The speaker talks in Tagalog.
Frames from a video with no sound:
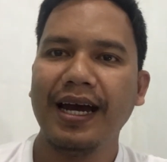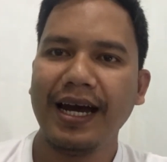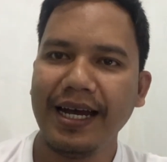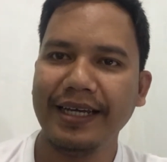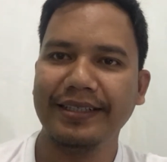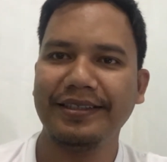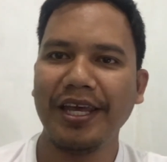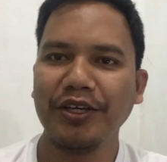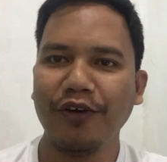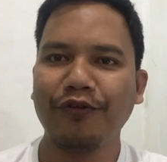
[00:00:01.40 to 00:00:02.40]
Hi,
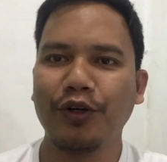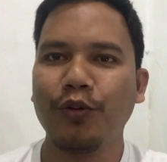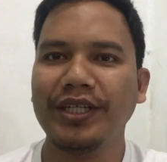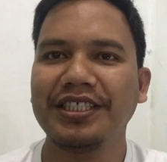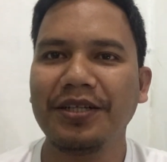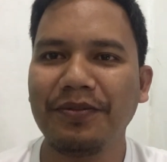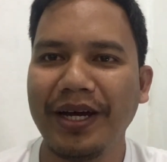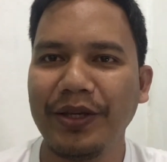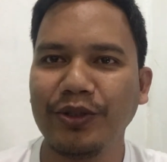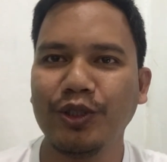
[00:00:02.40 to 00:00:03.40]
thank you for watching
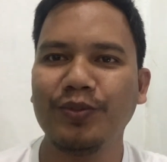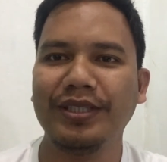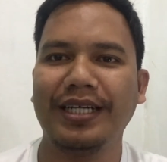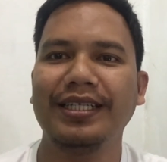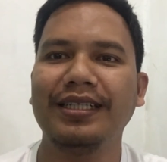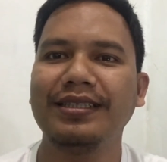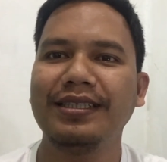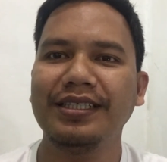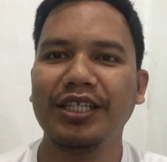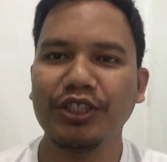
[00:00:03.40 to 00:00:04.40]
my YouTube channel.
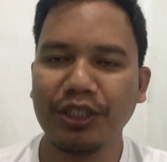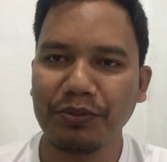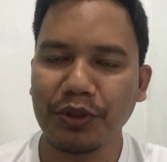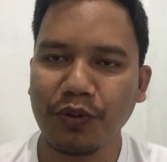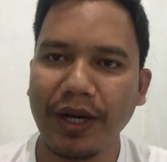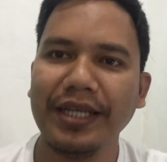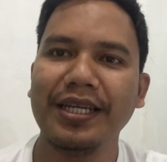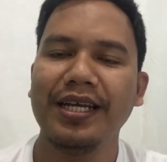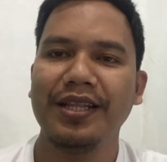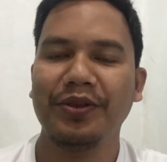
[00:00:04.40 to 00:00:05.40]
This is Shim
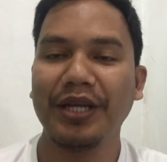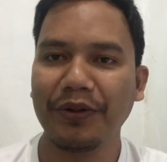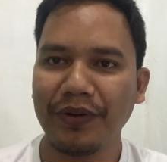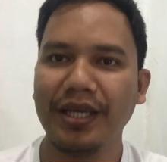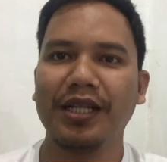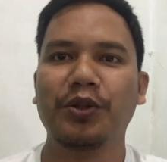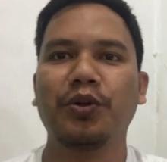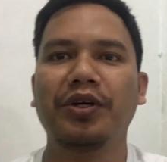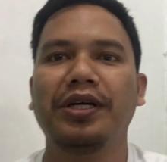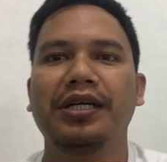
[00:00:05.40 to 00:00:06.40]
Swan, the
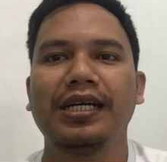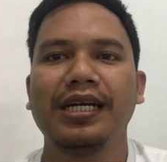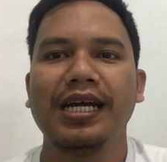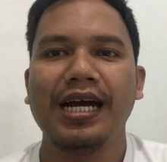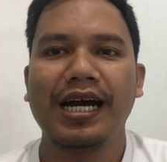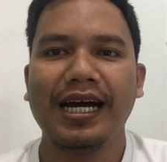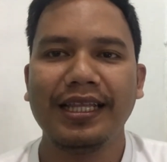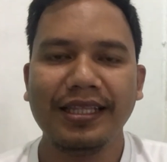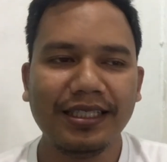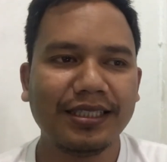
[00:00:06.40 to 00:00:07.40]
Realtor.
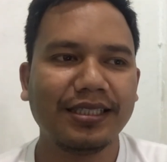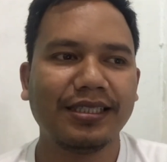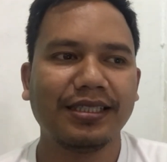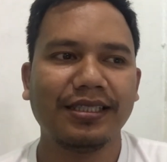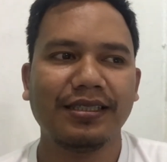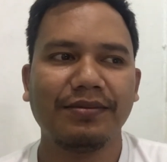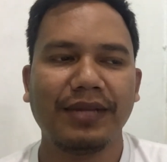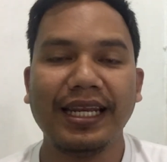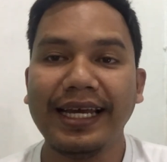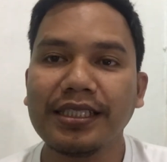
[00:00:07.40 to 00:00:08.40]
Uh, this
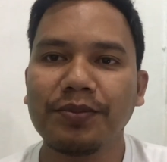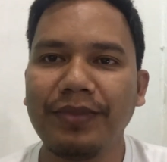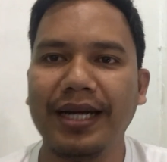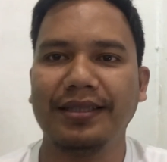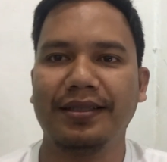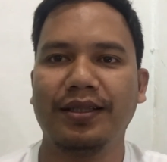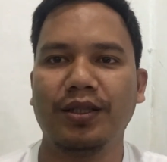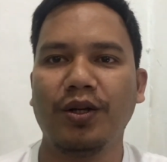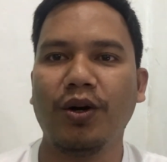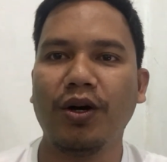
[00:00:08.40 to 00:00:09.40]
last month,
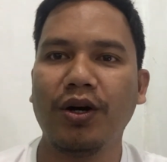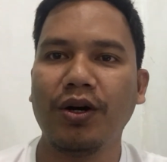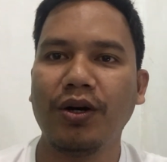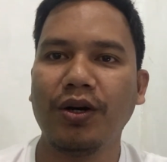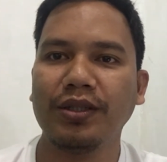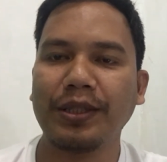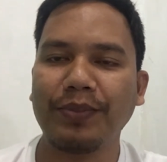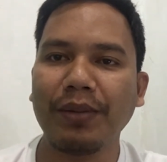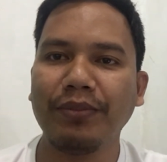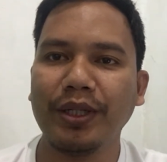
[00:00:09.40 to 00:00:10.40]
o
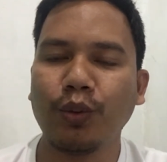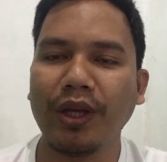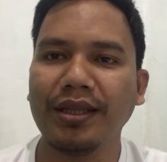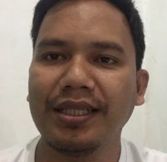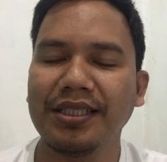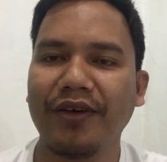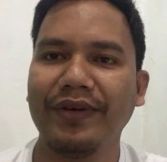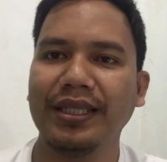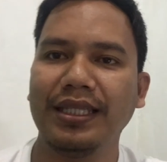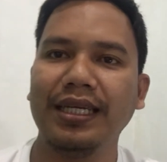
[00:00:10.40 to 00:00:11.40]
September
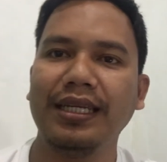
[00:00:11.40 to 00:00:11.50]
2017,